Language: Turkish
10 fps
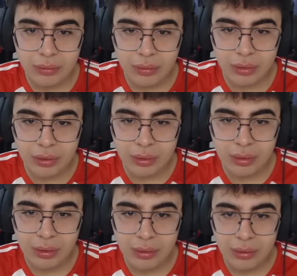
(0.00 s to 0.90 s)
Aha.
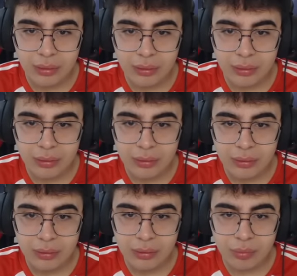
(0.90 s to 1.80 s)

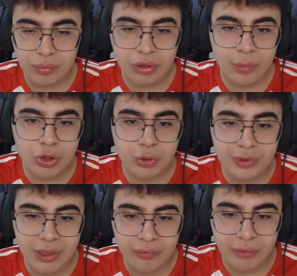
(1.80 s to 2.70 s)
Burada boş
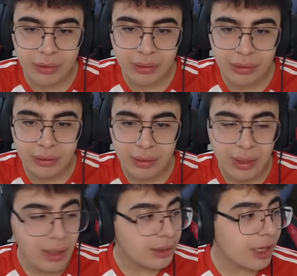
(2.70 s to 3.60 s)
bir tren var.
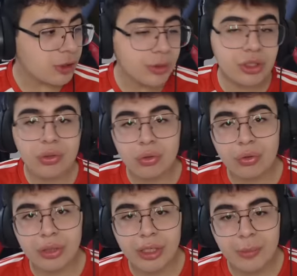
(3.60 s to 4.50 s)
Kaçmak için onu
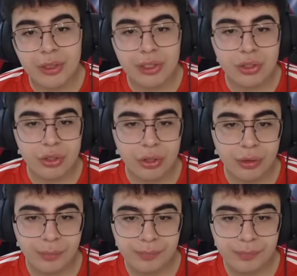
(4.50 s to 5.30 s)
kullanabiliriz diyor.